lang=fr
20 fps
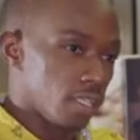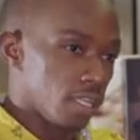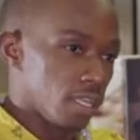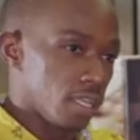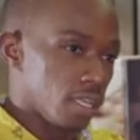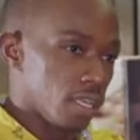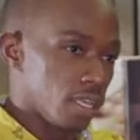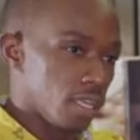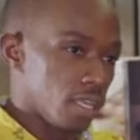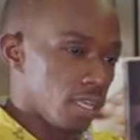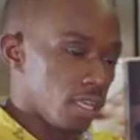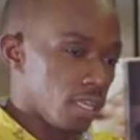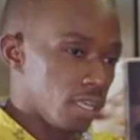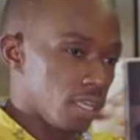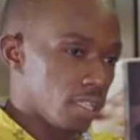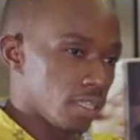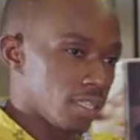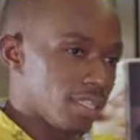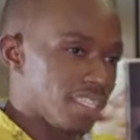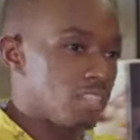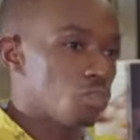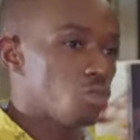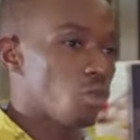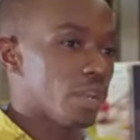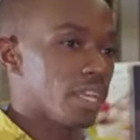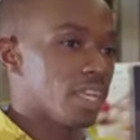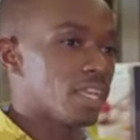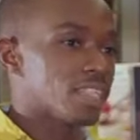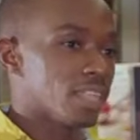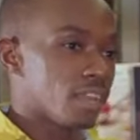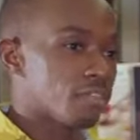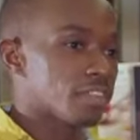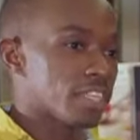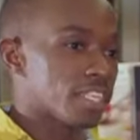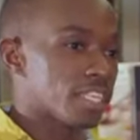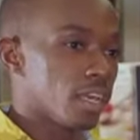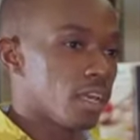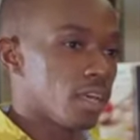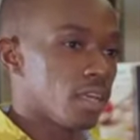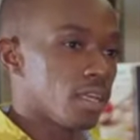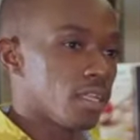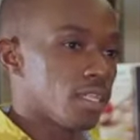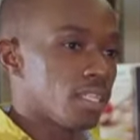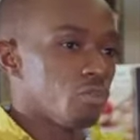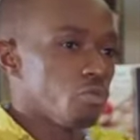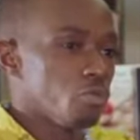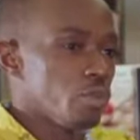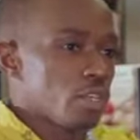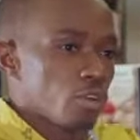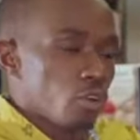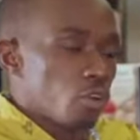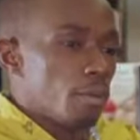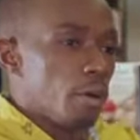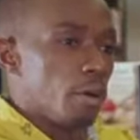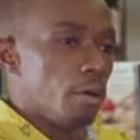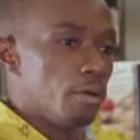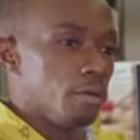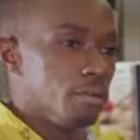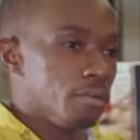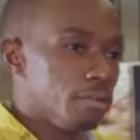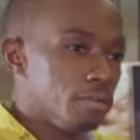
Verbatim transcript: des, citoyens africains Si oui, comment